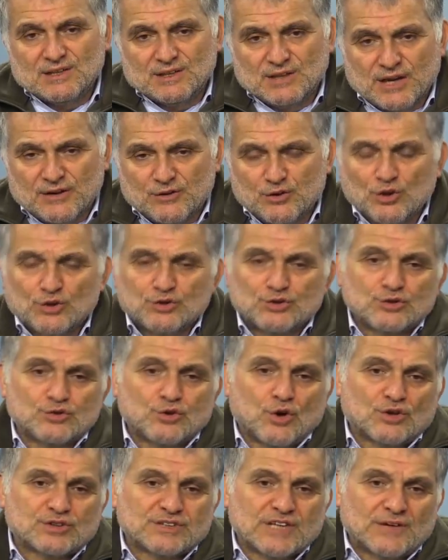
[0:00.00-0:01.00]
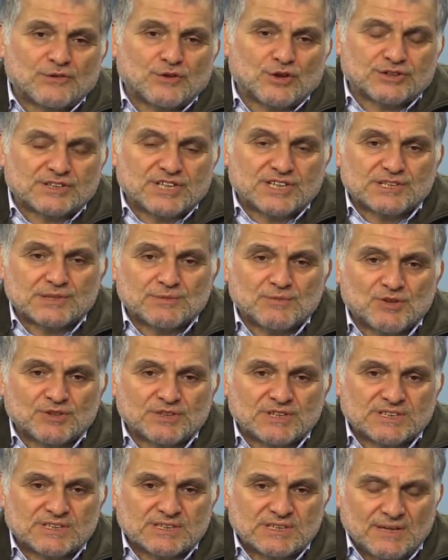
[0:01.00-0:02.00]
deniyordu 94 seçim
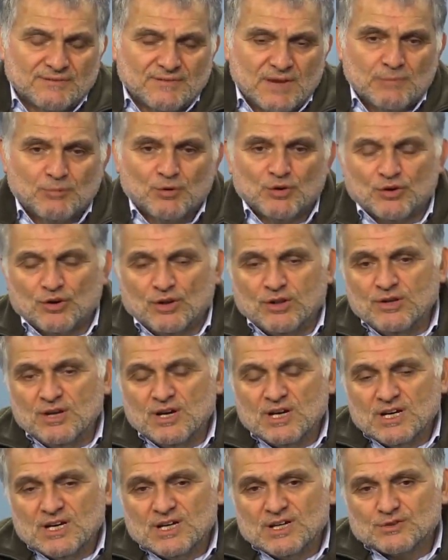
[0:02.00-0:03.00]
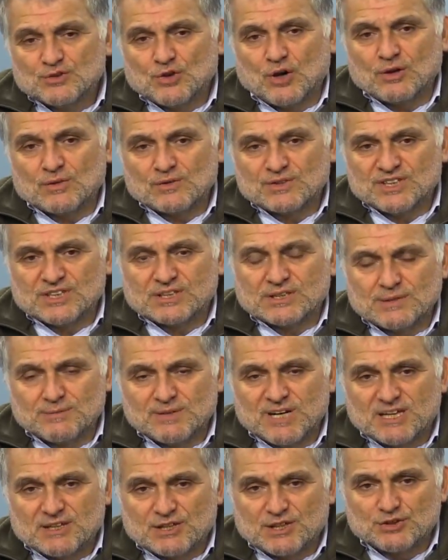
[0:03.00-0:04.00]
öncesinde ve bunun çok ciddi
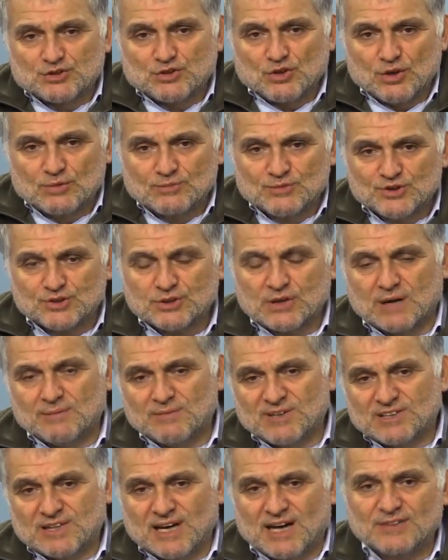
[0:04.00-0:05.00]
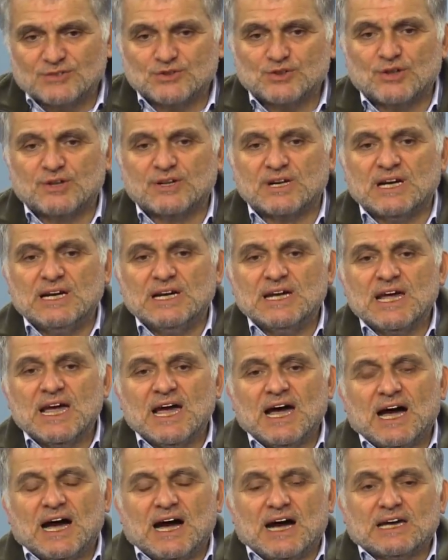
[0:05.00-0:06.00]
bir etkisi olmuştu. Ama daha sonra
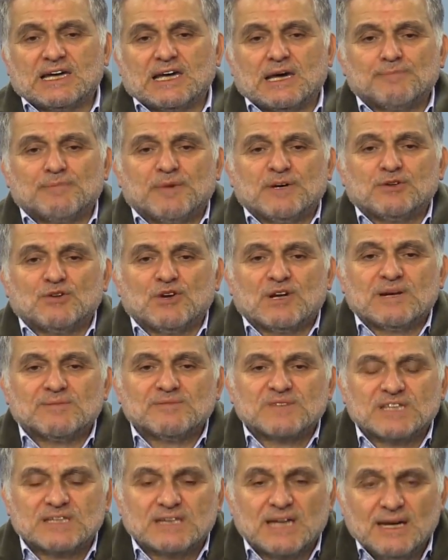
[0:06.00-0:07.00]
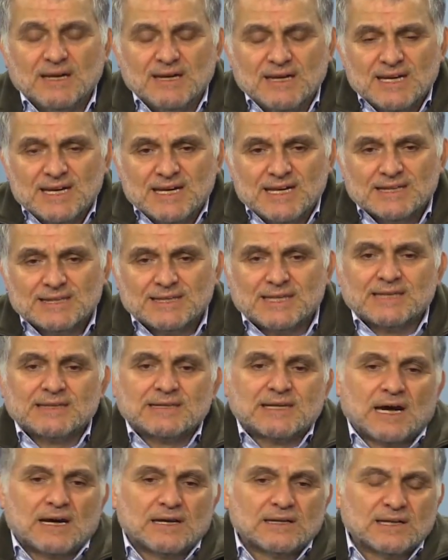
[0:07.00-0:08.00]
AKP döneminde
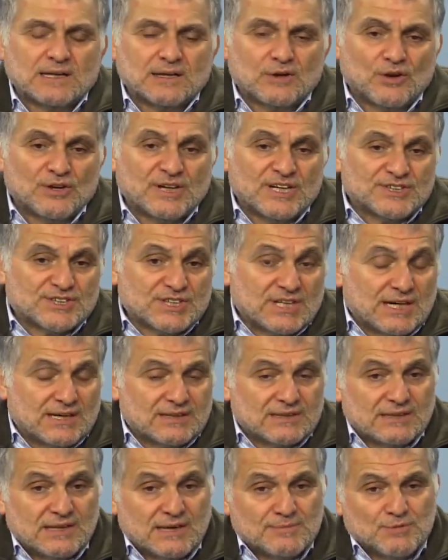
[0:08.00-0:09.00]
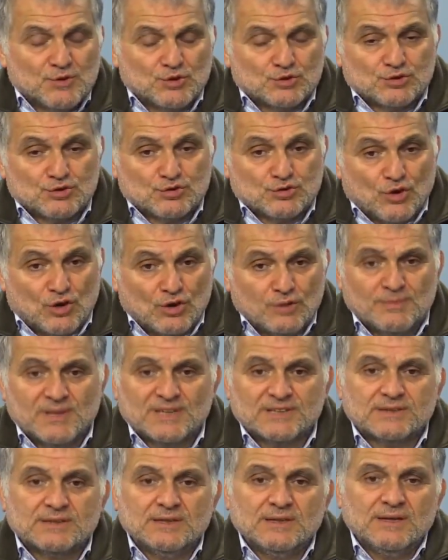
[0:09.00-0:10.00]
dindarlık öne çıkartılan bir husus
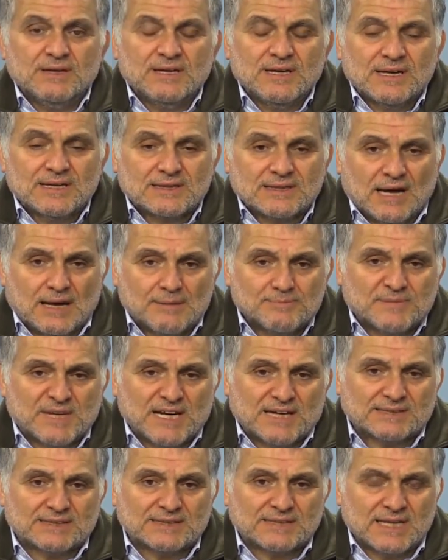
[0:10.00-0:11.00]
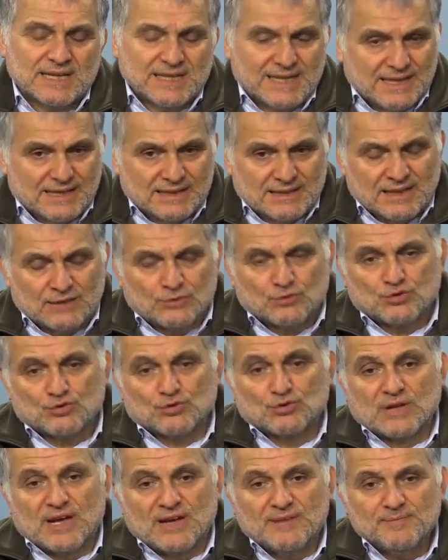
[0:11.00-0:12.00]
olmadı. Tam tersine geride
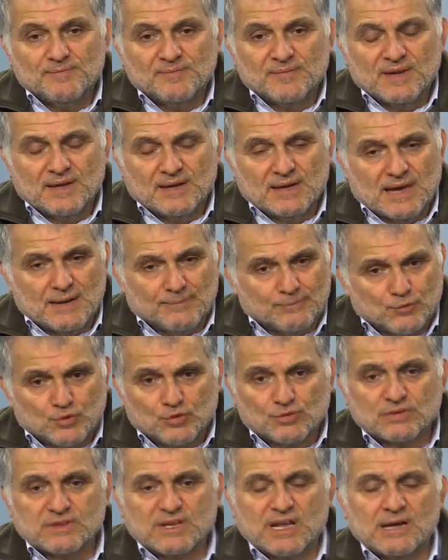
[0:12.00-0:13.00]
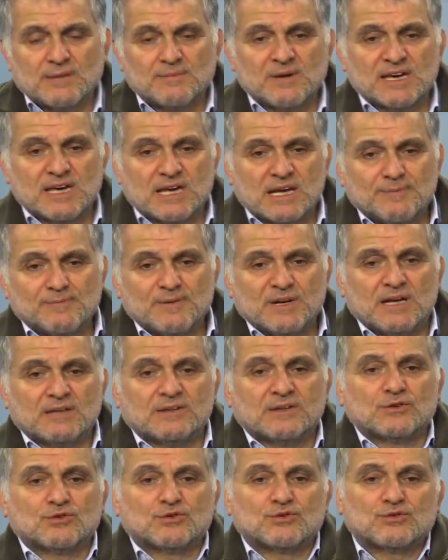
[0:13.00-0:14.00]
tutulan, hep tutulan ama geri
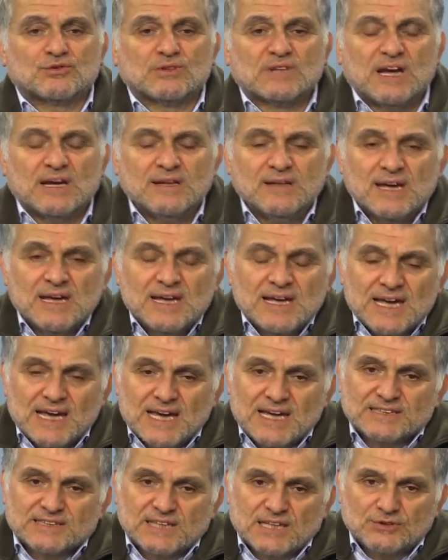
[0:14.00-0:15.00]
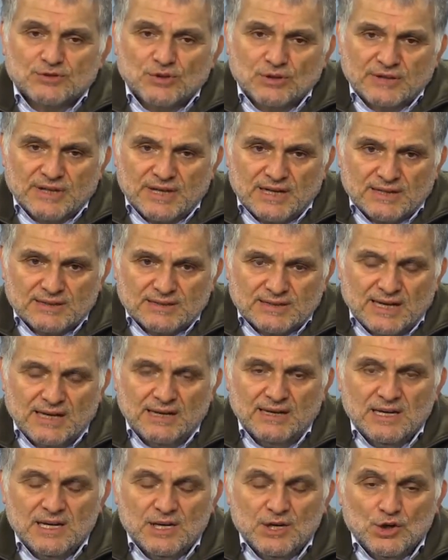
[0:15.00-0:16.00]
planda tutulan esas olarak
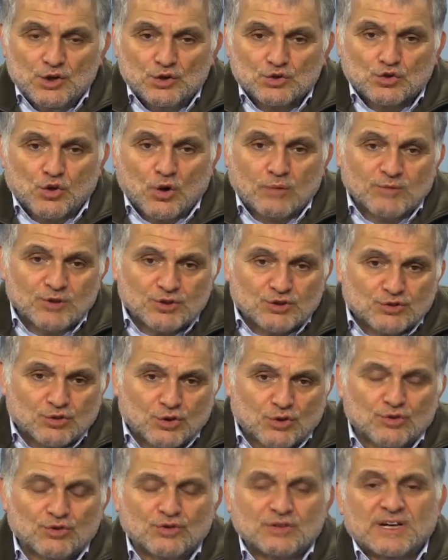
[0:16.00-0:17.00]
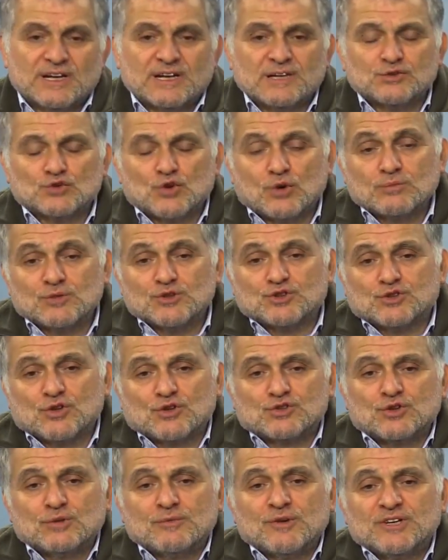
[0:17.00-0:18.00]
da somut sorunlara somut
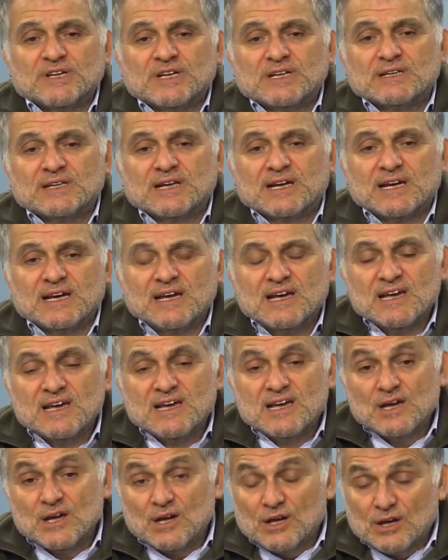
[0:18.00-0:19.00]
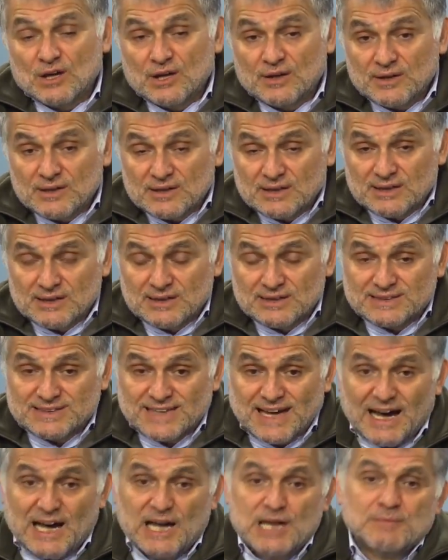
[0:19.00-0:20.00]
çözüm önerileri e,
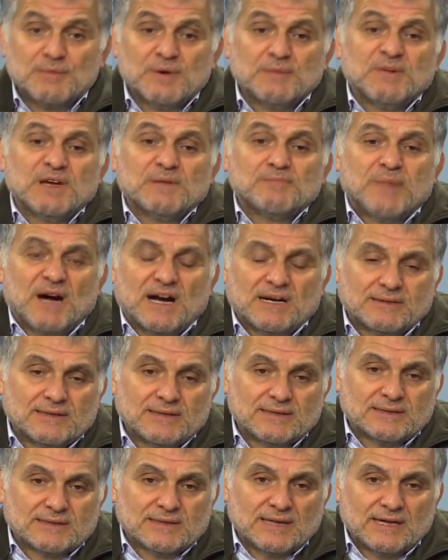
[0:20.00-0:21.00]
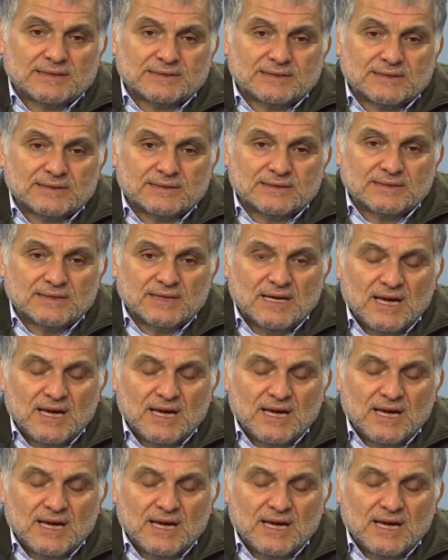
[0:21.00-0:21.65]
sahibi bir parti iddiasıydı.